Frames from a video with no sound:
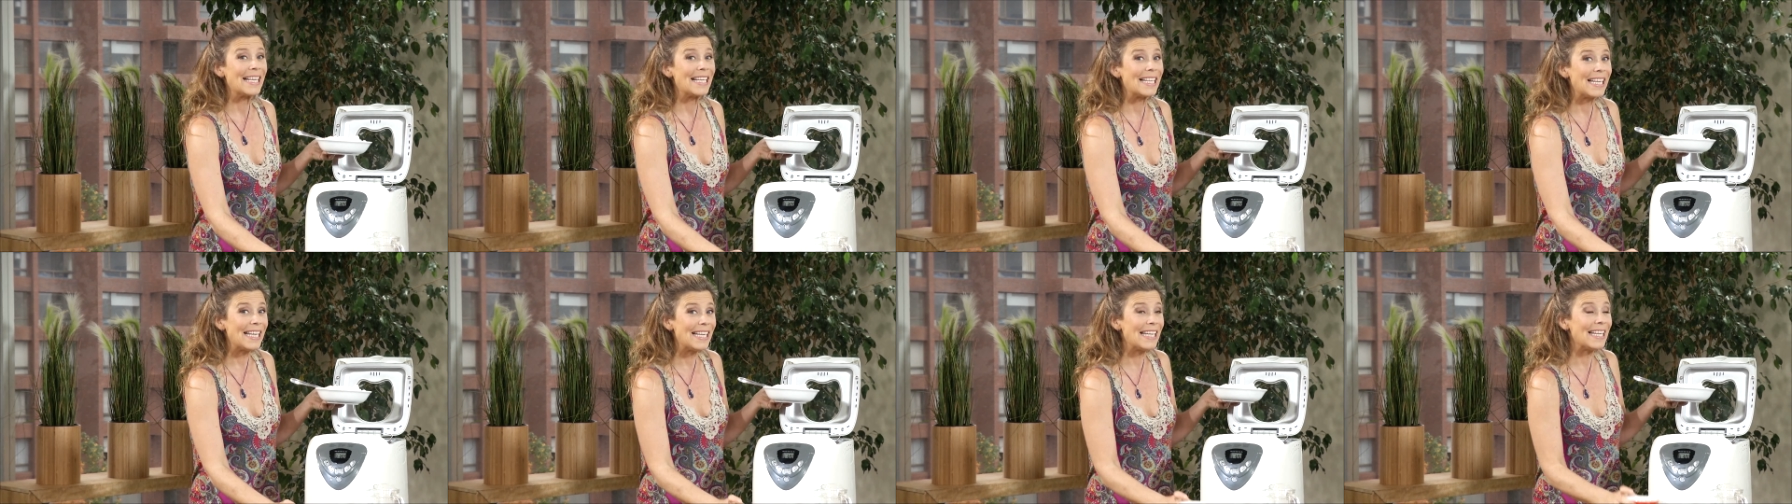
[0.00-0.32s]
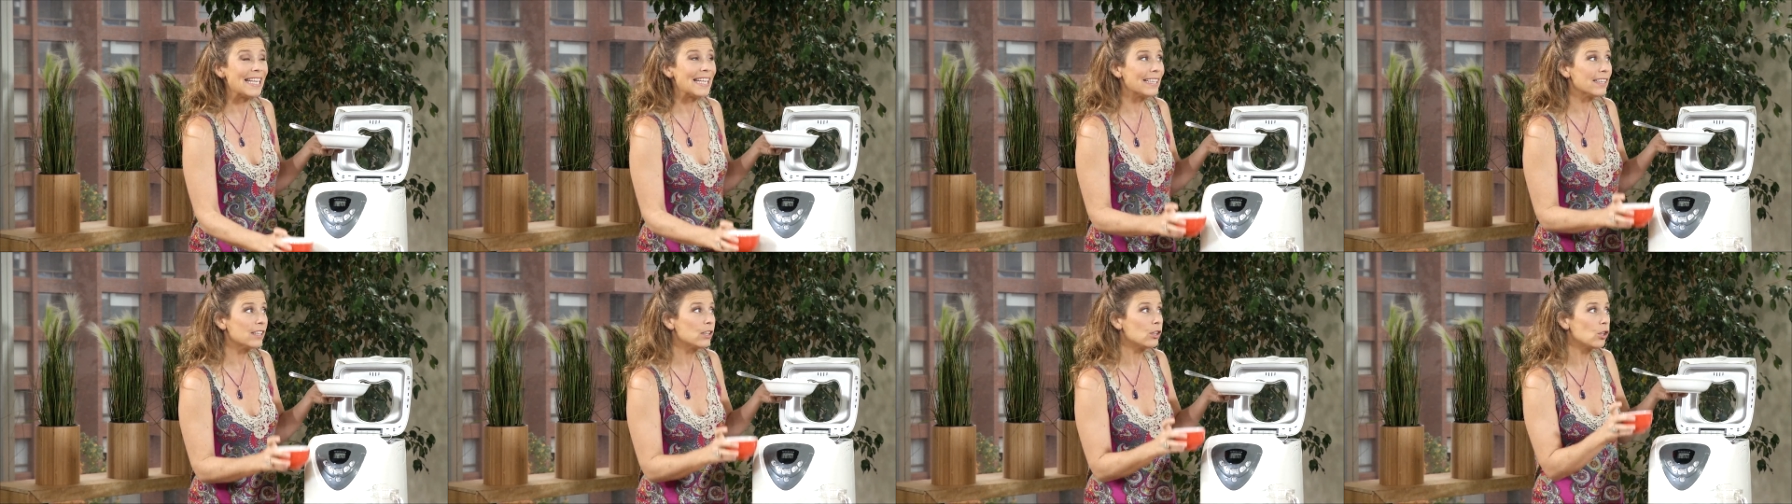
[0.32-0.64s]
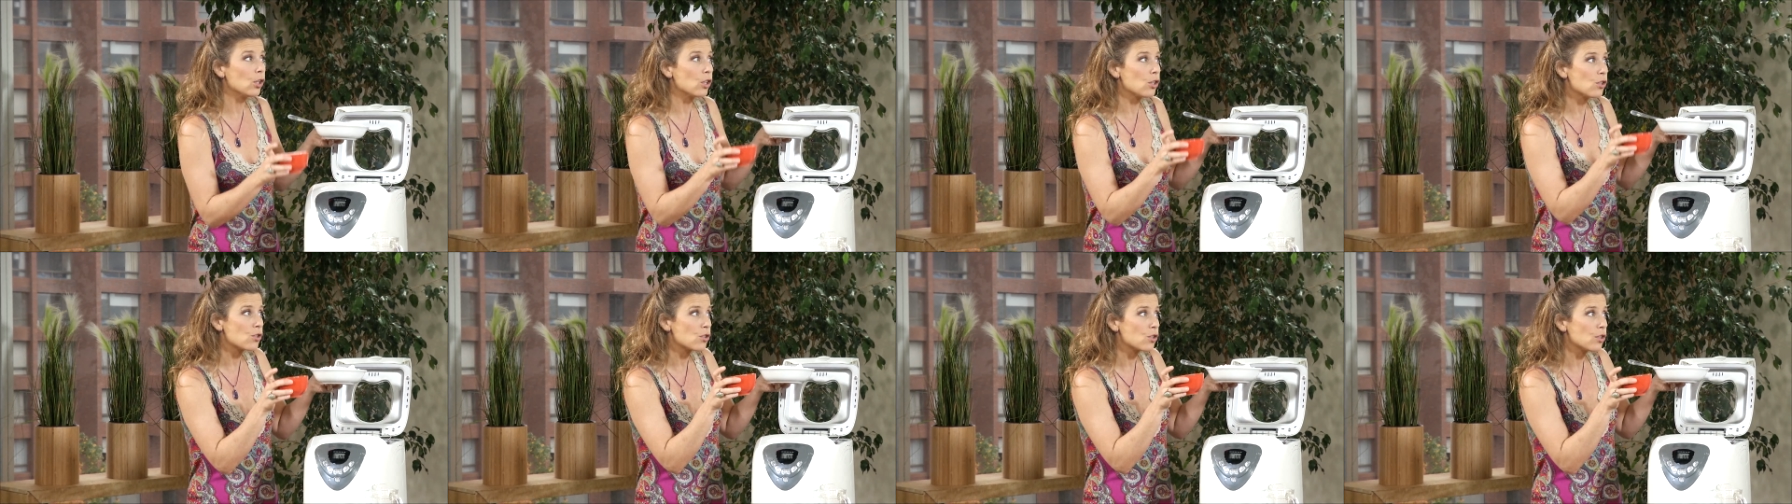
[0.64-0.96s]

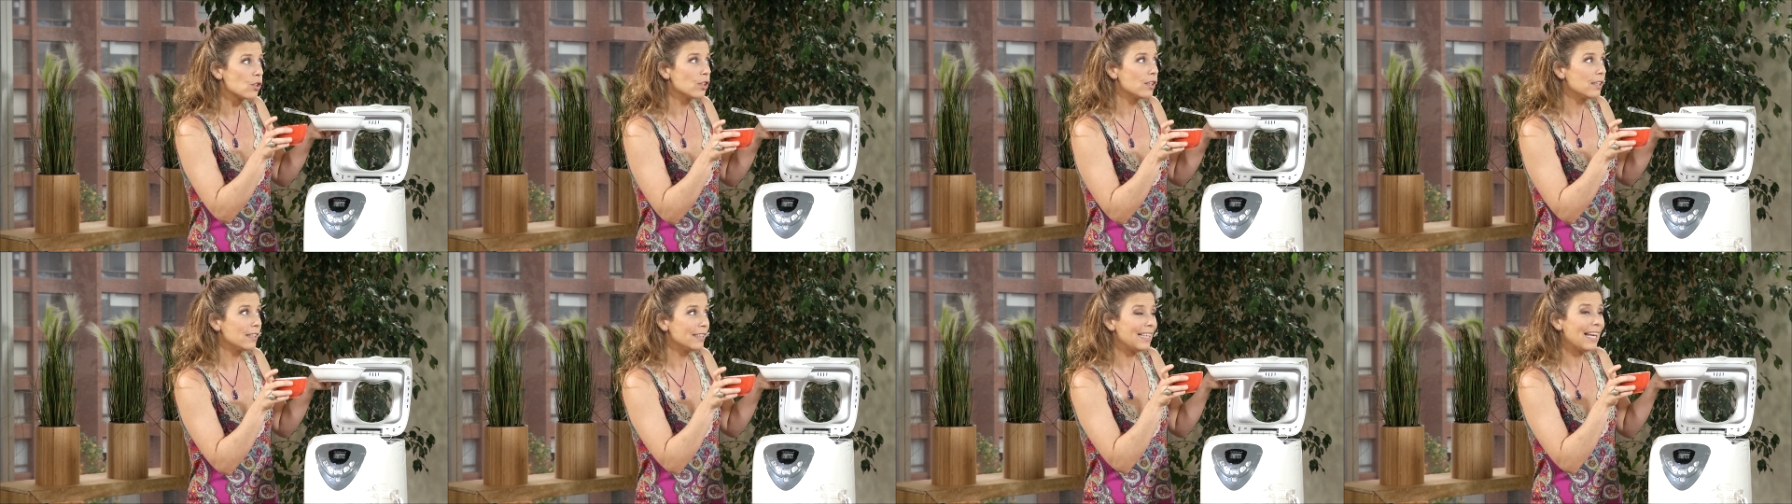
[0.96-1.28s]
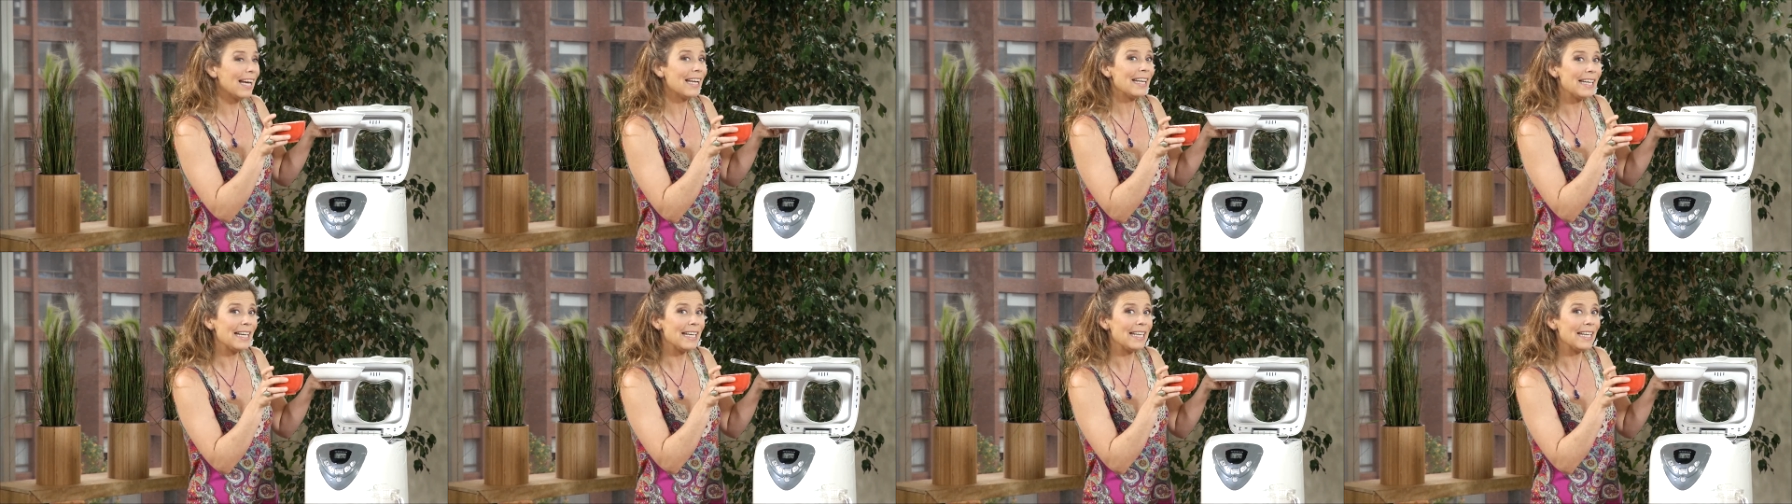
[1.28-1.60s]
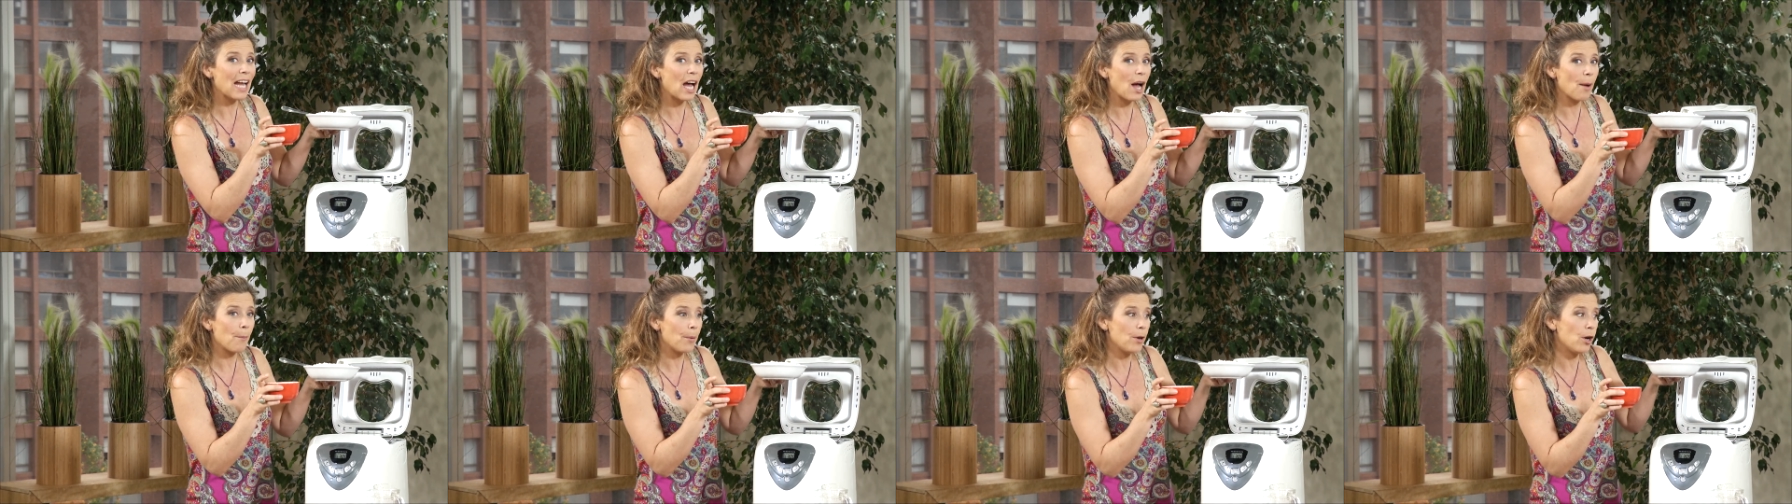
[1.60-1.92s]
500 de
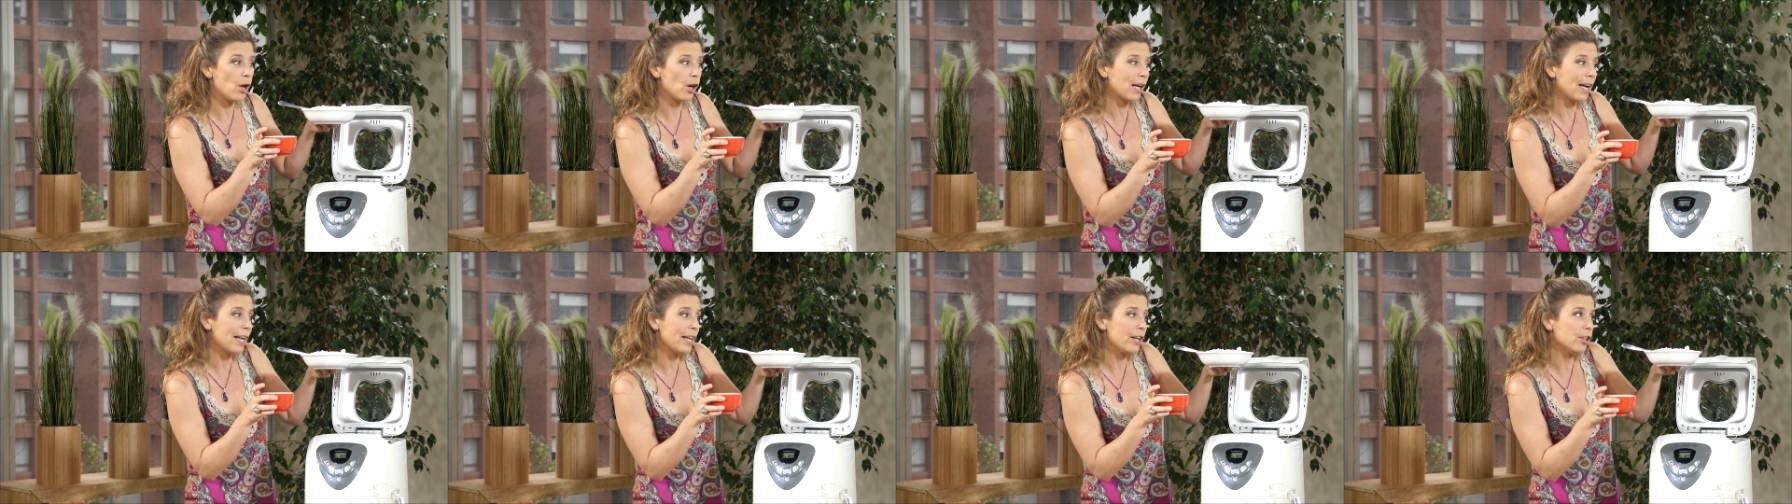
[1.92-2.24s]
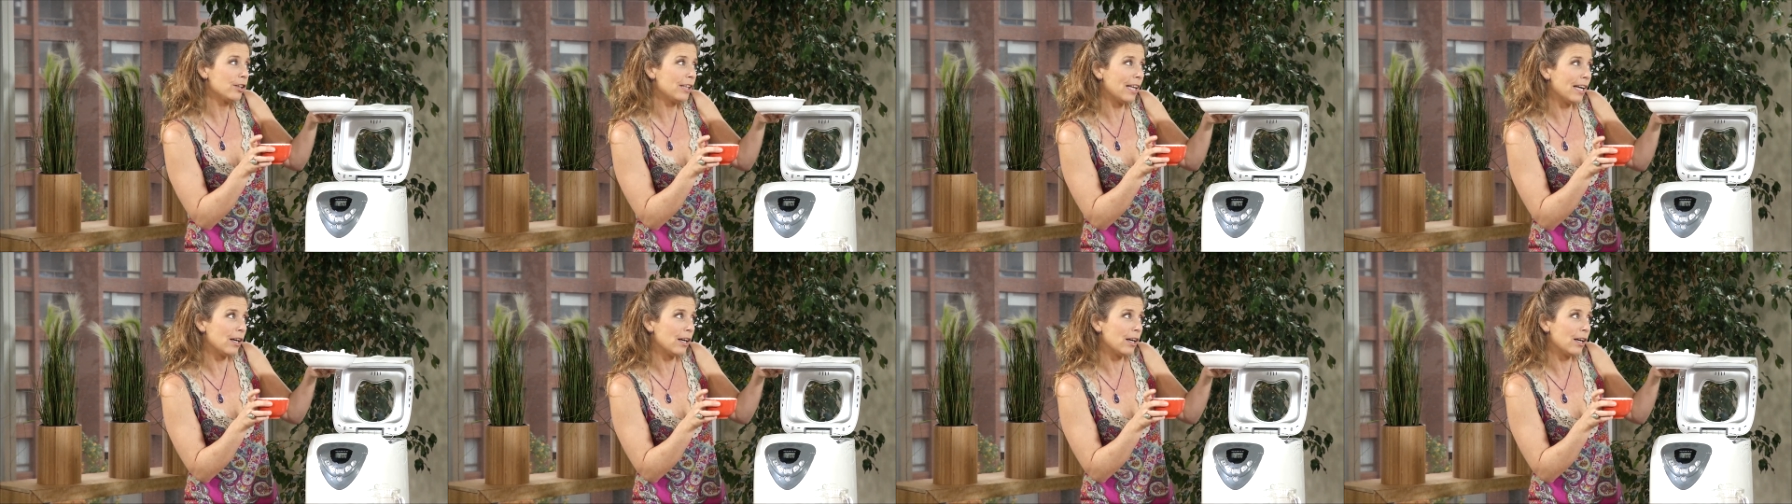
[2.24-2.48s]
harina, pero acá yo